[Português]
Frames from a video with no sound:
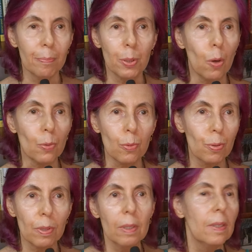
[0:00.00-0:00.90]

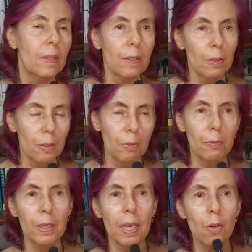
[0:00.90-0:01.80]
Pronto,
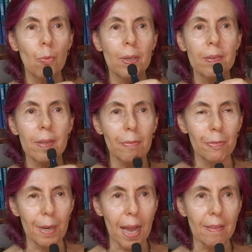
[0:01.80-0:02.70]
fiquem com esta
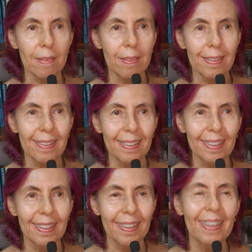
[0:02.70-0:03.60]
frase.
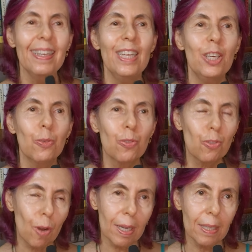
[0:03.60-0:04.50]
Eu
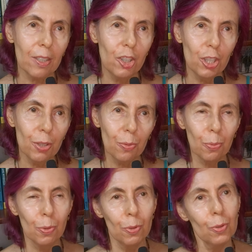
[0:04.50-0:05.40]
só
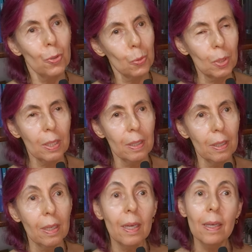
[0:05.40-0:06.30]
acredito no
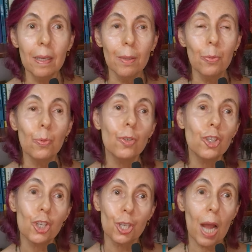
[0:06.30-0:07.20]
que eu
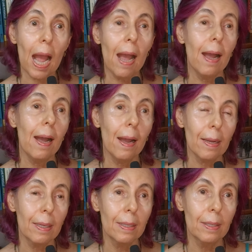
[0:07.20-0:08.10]
já
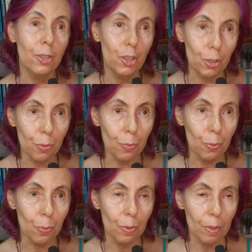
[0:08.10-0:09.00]

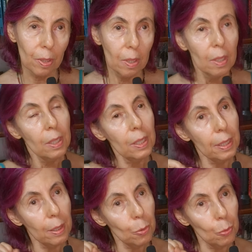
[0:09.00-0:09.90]
acredito.
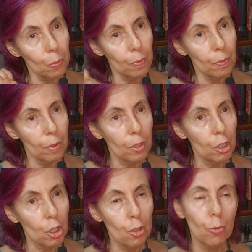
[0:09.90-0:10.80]
E eu
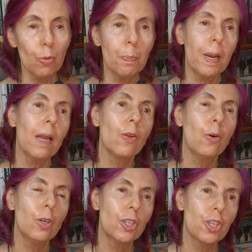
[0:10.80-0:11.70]
chuto para
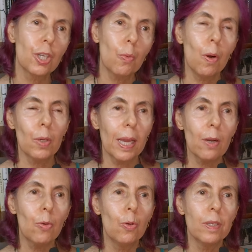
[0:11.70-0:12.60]
longe qualquer
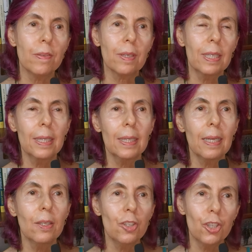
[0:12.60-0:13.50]
coisa que
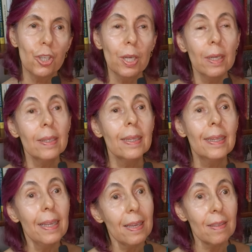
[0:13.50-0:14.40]
tente
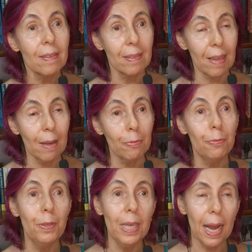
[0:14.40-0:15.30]

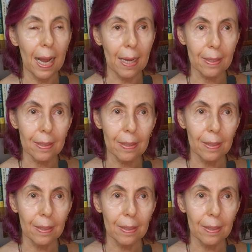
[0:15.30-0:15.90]
desafiar